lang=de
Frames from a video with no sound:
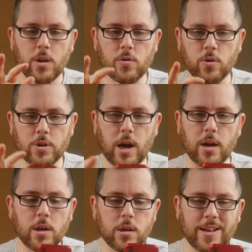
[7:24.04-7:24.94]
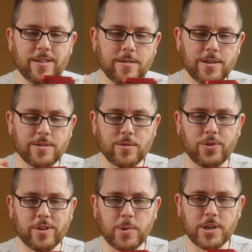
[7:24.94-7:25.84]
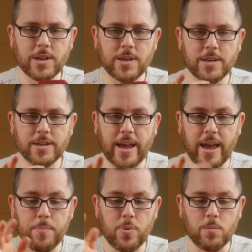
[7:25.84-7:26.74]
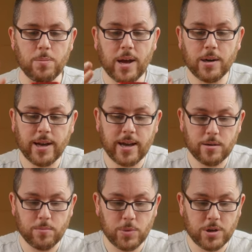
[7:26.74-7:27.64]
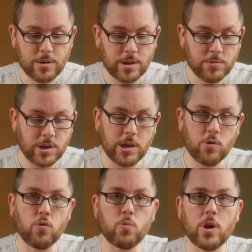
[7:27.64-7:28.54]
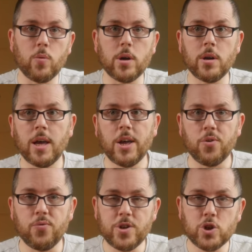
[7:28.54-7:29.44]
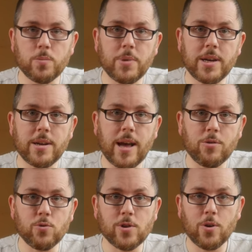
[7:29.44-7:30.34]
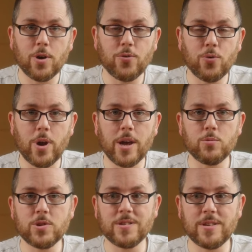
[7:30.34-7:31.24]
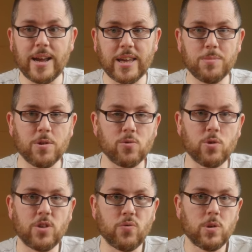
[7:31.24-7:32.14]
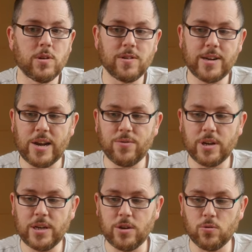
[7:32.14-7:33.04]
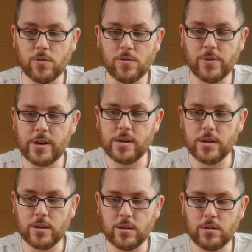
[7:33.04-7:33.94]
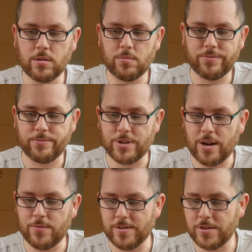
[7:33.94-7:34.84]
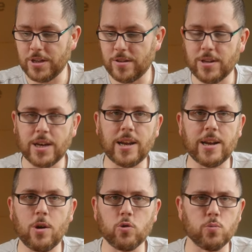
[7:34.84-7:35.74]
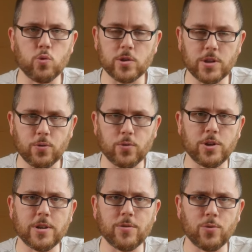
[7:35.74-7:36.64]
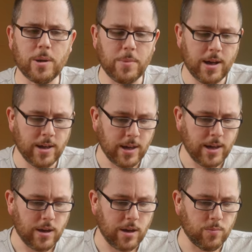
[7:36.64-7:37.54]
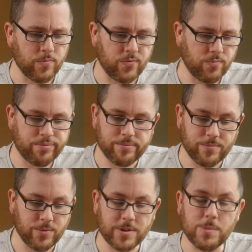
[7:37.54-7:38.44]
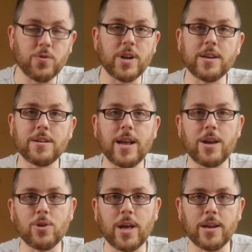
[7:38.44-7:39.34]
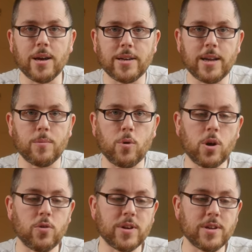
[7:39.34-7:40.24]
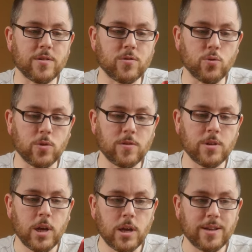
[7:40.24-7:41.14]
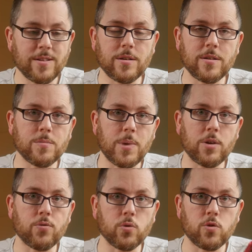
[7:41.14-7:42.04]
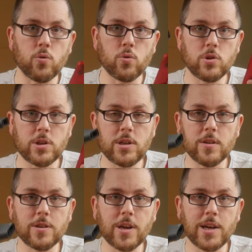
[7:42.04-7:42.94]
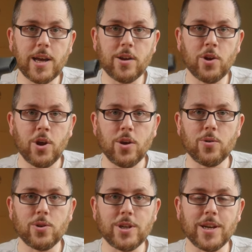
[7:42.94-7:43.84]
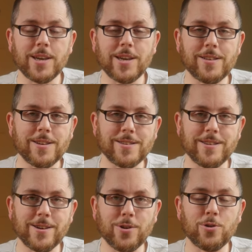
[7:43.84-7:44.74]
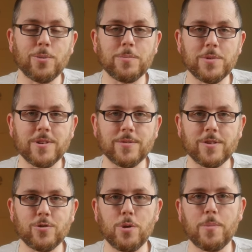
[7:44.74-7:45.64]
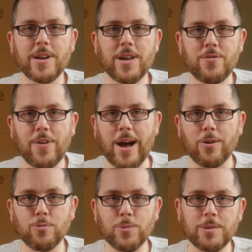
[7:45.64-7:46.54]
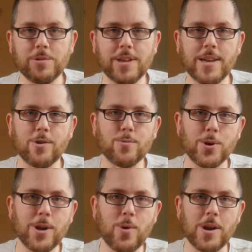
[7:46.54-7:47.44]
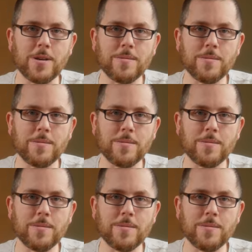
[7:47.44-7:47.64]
So, ja, das ist das, was man hier in der App machen kann mit dem Tineco Motor One. Wie schon bei den Akkusaugern vorher, muss ich sagen, ich persönlich würde das halt einfach nicht nutzen, weil ich ja, weiß ich nicht, das Gerät hat einen Automodus, da funktioniert das wunderbar. Ähm, es gibt vielleicht den einen oder anderen, der da Bock drauf hat, das zu nutzen. Das sind die smarten Funktionen, die das Gerät hat. Und ich denke, jetzt erzähle ich euch noch mal ein bisschen was über meine Erfahrungen mit dem Tineco Moda One.